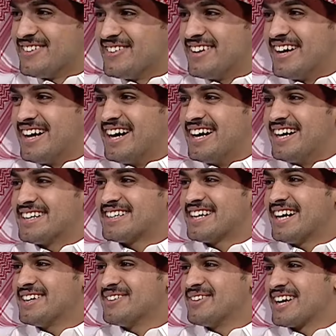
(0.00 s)

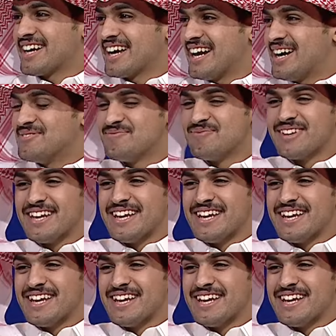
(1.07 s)
فالشاهد من الكلام